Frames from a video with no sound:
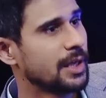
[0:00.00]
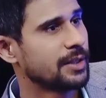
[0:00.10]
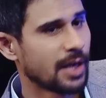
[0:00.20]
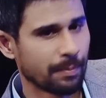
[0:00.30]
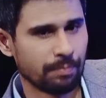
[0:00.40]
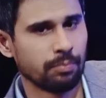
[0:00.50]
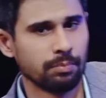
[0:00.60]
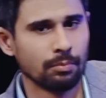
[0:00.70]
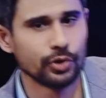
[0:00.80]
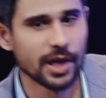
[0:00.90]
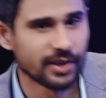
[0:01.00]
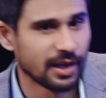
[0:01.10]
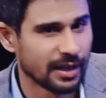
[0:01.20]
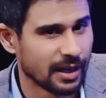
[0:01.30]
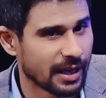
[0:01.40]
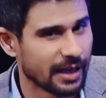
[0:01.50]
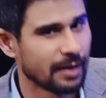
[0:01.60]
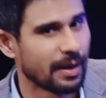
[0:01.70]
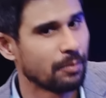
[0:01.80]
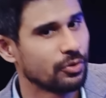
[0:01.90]
जैसे अब मुझे ऐसा लगने लगा है
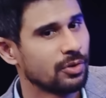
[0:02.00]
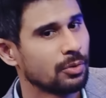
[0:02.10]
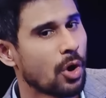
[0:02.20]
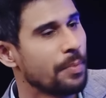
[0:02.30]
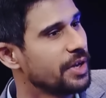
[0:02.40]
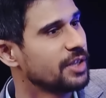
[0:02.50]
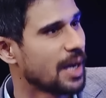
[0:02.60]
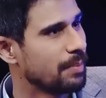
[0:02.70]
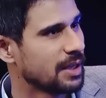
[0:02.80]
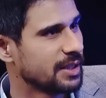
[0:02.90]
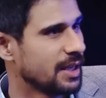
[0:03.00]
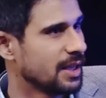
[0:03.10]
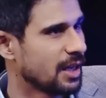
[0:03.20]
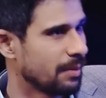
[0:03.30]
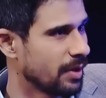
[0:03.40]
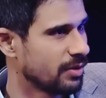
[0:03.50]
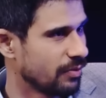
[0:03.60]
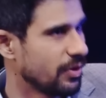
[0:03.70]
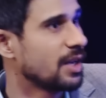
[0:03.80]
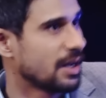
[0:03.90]
कि यार मुझे तो कॉमेडी की छाप लग जाएगी अगर मैं हम्म।
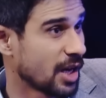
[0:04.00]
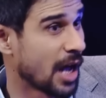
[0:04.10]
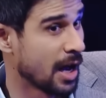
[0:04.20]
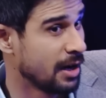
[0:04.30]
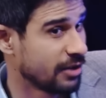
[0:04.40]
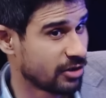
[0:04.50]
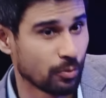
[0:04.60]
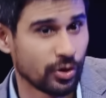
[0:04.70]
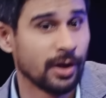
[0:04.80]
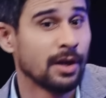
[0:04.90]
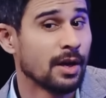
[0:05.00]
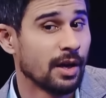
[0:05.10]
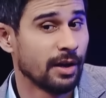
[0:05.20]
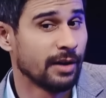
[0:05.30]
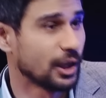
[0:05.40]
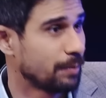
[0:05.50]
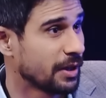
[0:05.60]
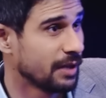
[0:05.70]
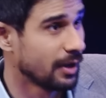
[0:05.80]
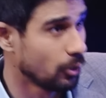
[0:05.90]
सिर्फ यही करता अनलेस कि मुझे
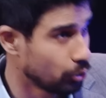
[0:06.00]
नाशपाती वाले